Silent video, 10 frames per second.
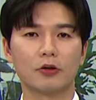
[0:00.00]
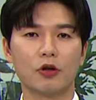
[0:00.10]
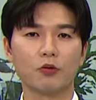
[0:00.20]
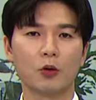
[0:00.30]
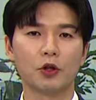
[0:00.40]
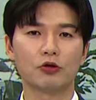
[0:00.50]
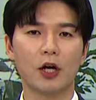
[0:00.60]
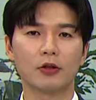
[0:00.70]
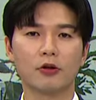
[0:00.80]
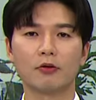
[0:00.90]

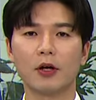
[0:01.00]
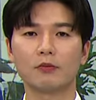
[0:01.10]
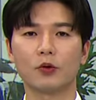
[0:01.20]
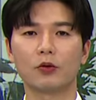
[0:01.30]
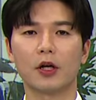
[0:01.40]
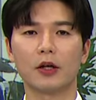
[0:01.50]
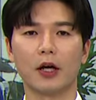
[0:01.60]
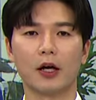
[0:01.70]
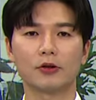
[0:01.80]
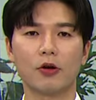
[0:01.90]
더불어민주당 전남도당에
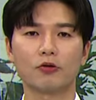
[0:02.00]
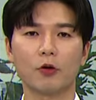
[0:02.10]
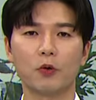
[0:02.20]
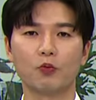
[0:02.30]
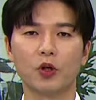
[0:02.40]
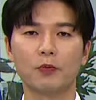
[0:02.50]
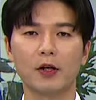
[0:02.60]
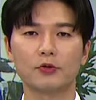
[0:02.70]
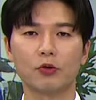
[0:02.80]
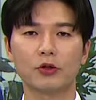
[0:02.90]
선거법
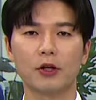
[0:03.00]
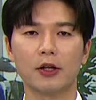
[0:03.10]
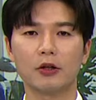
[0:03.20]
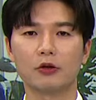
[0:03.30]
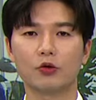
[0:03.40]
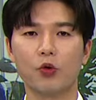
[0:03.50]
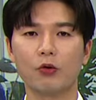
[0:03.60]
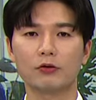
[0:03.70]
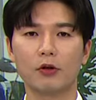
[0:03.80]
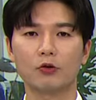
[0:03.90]
위반 소지가 있는
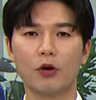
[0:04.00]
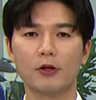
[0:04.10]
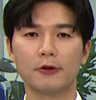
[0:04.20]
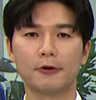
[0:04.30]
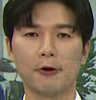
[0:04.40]
총선 관련